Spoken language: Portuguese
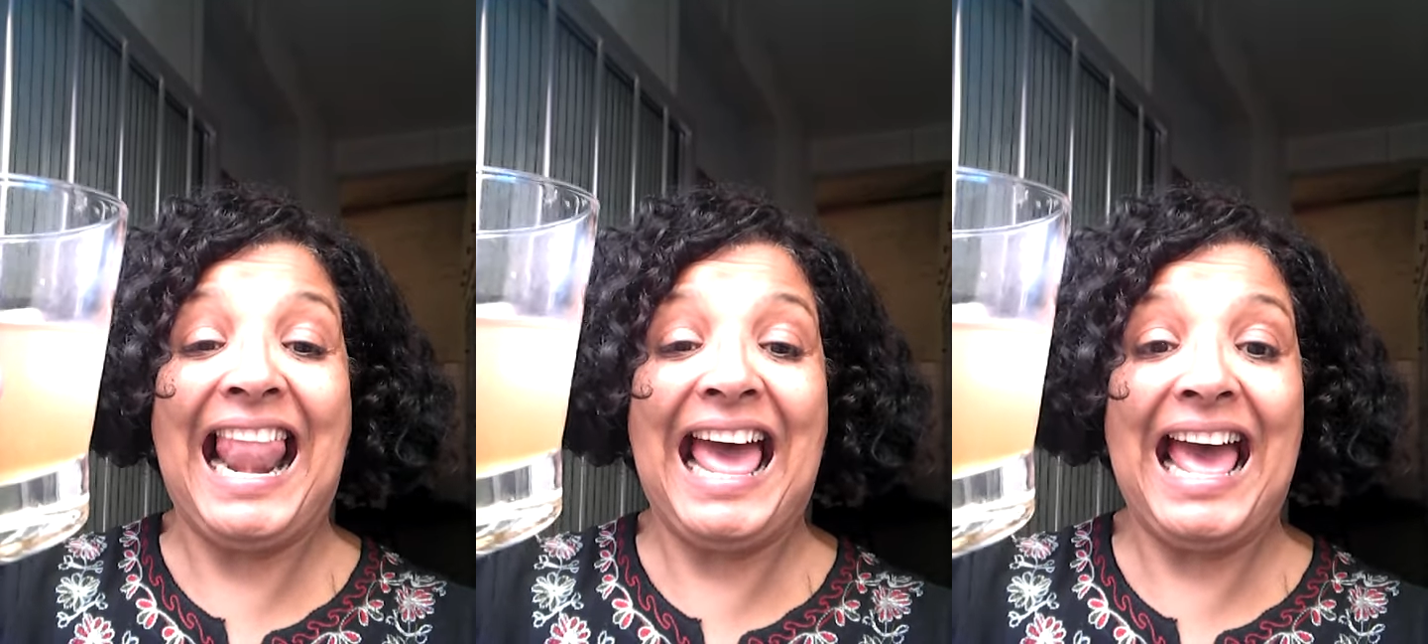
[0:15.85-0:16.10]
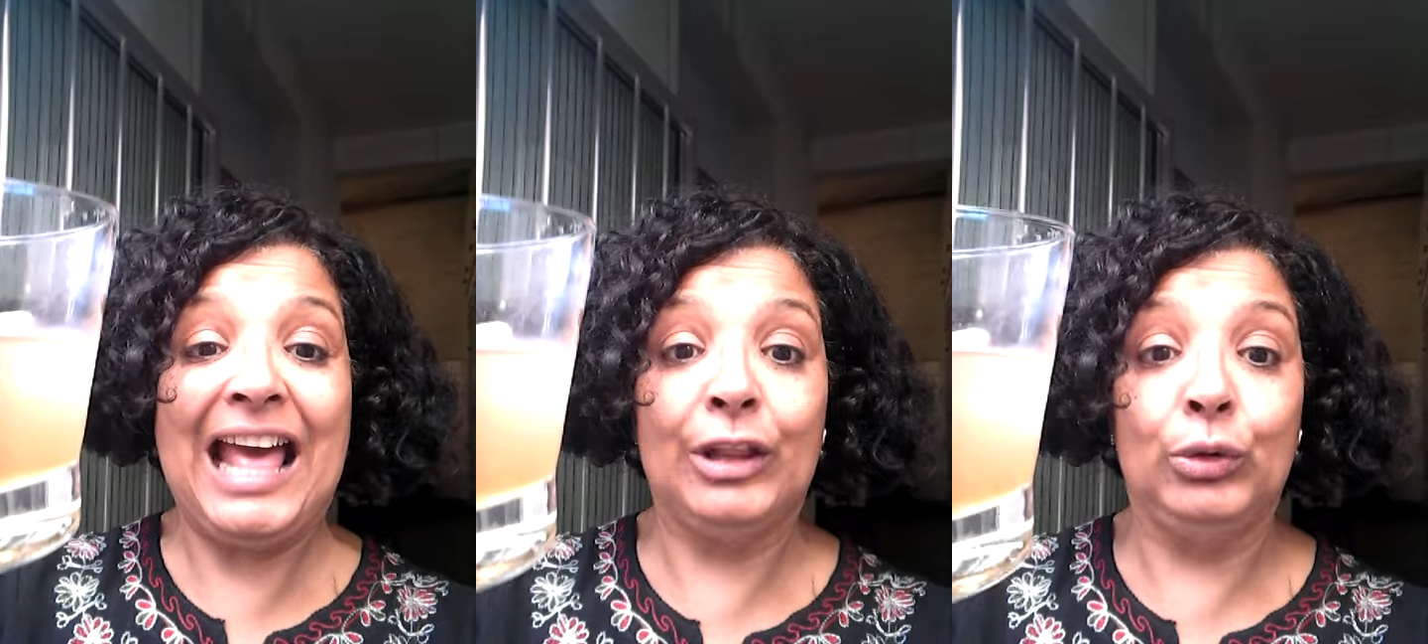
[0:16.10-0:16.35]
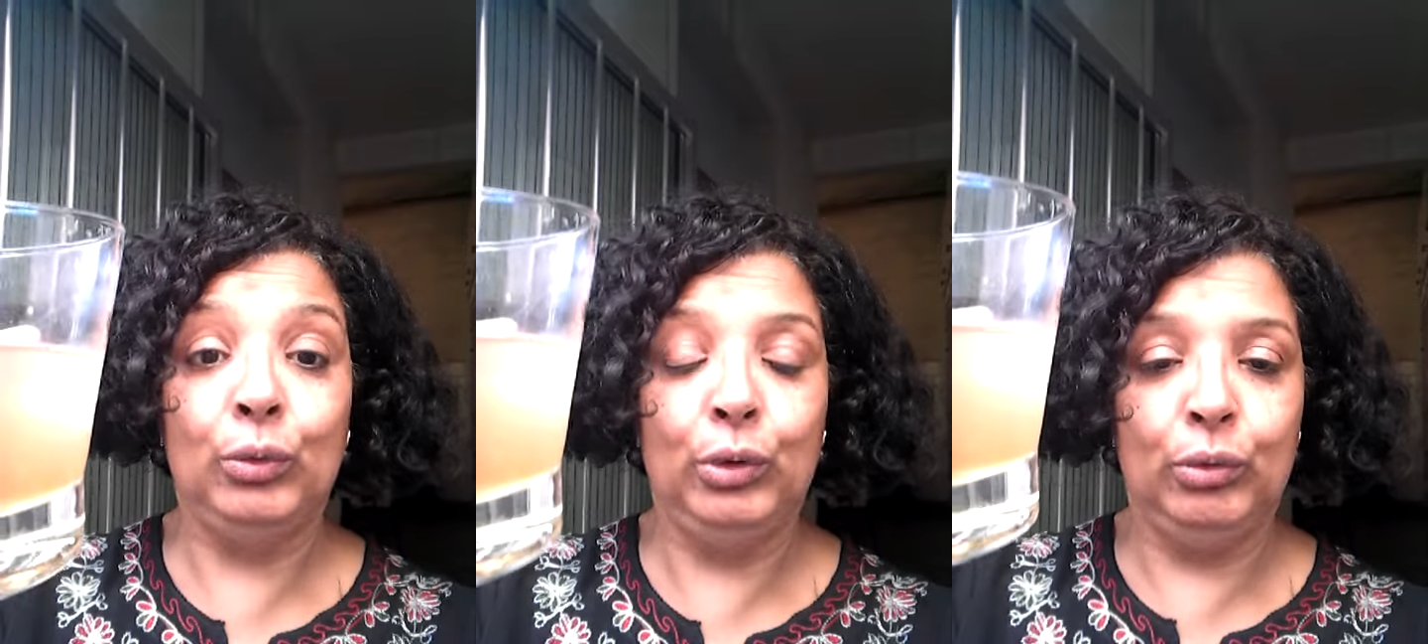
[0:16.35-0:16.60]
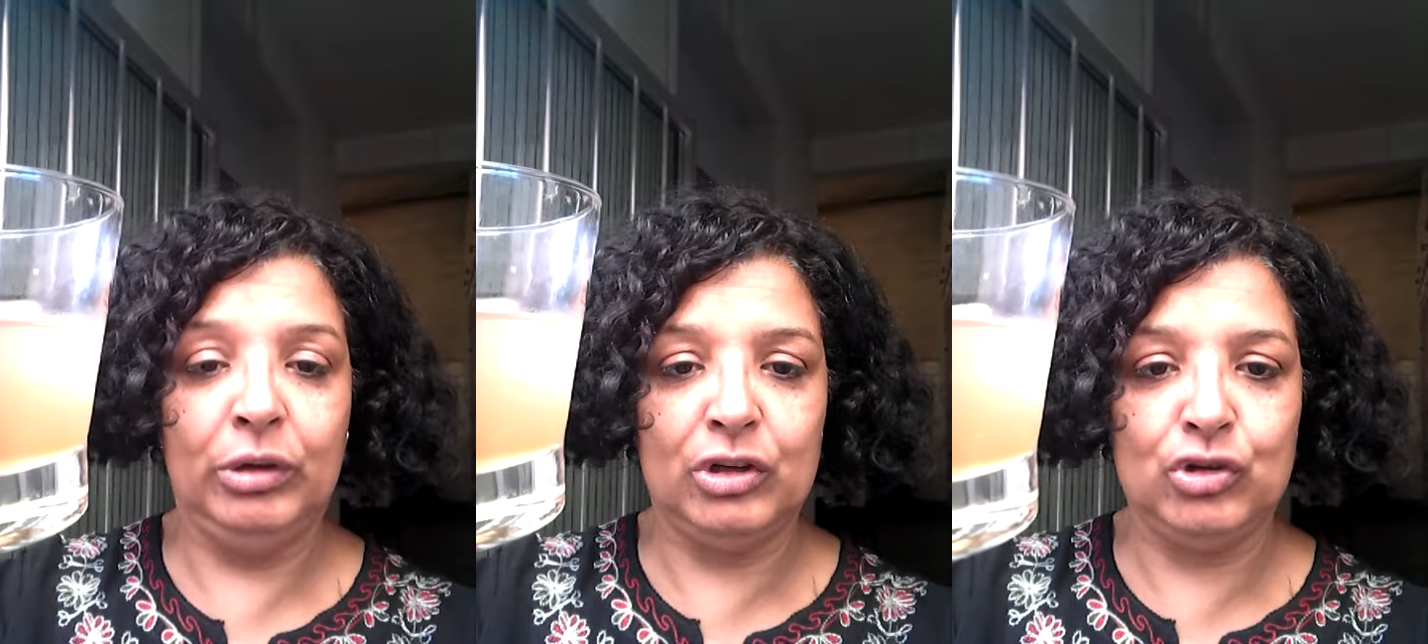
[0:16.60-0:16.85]
lá do
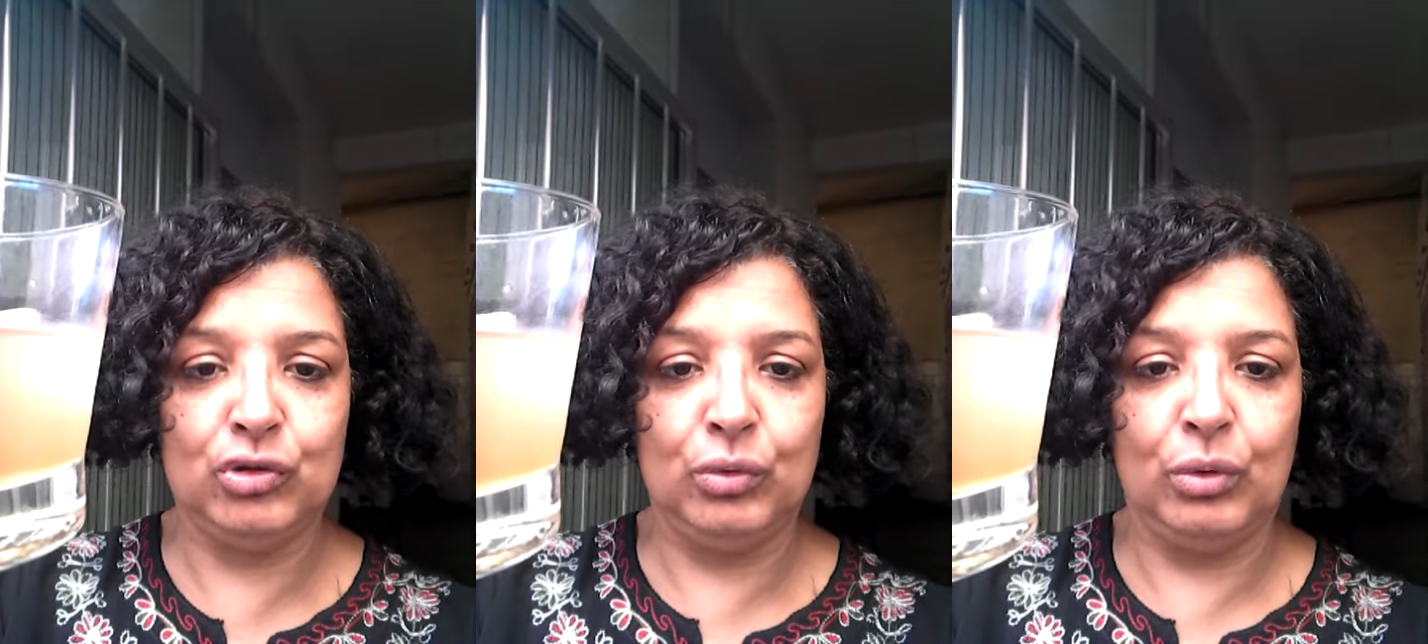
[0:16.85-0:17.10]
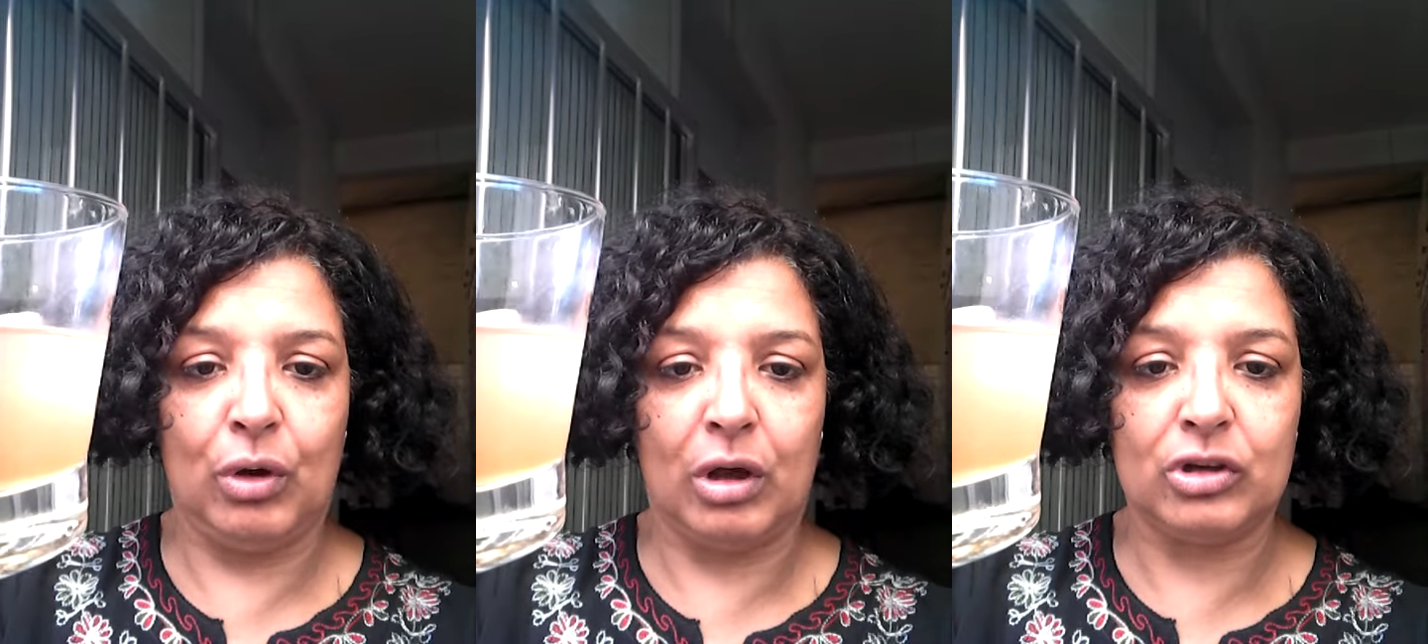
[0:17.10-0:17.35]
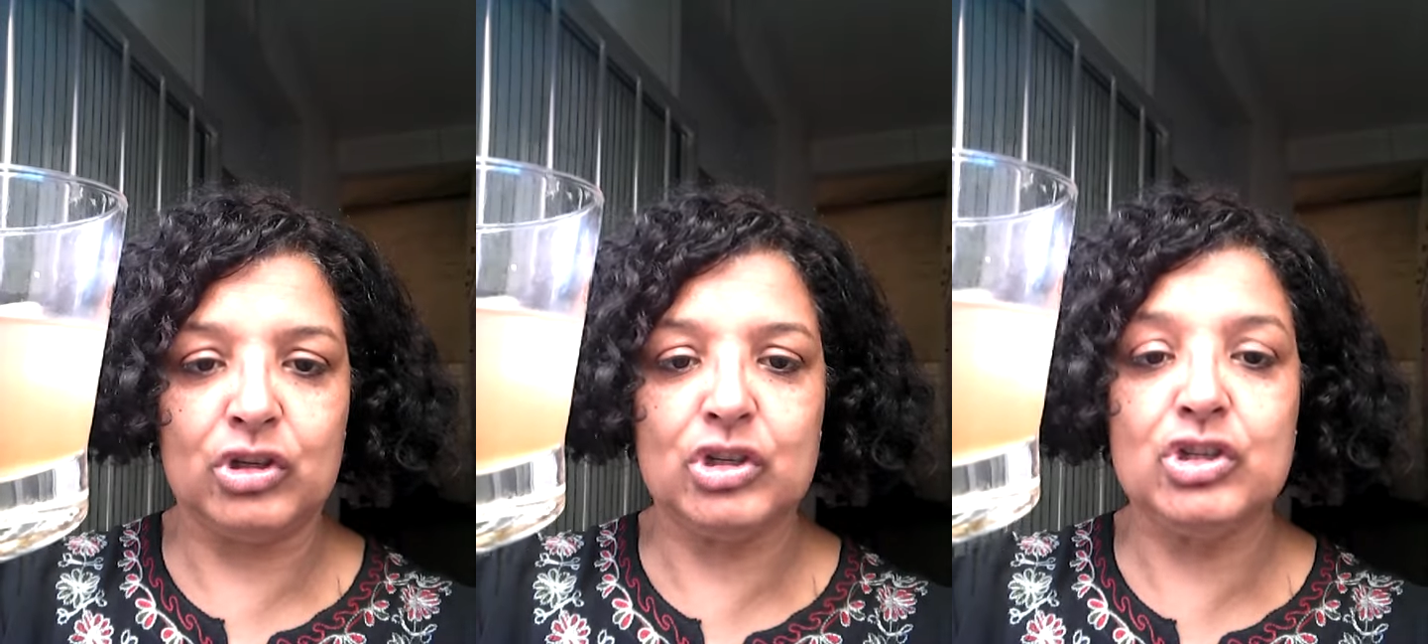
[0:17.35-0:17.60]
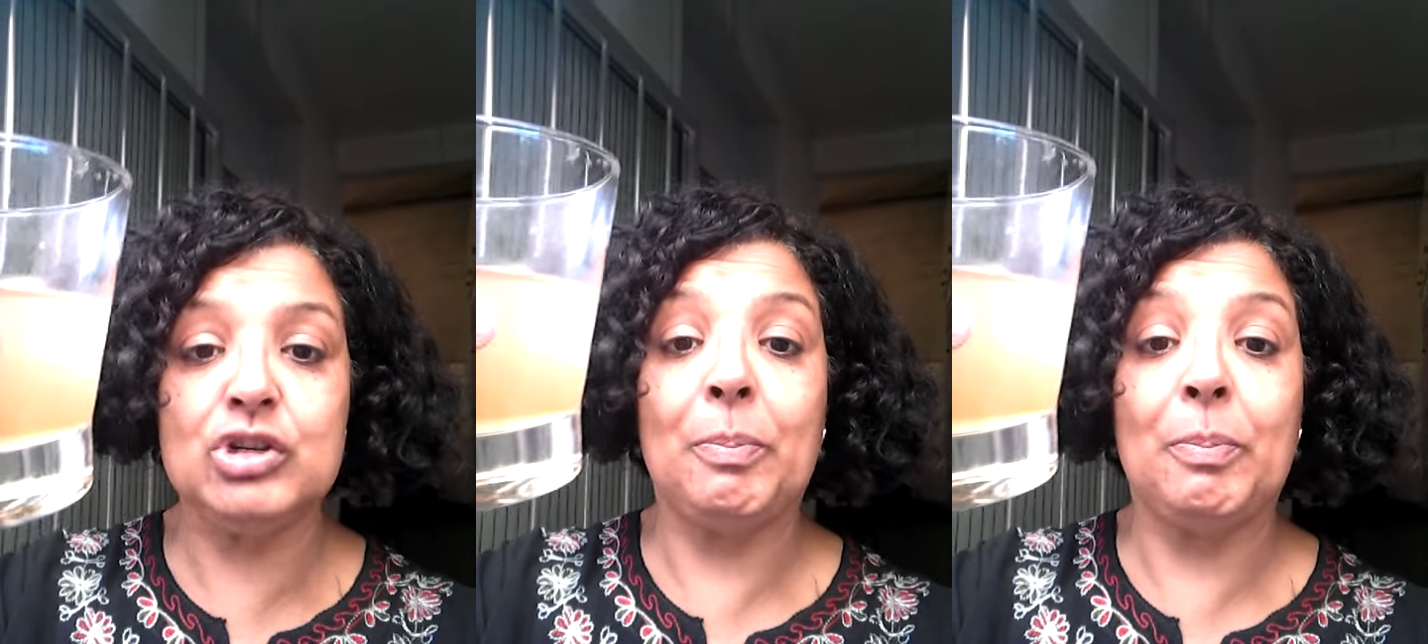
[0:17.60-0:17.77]
Rio Grande do Norte.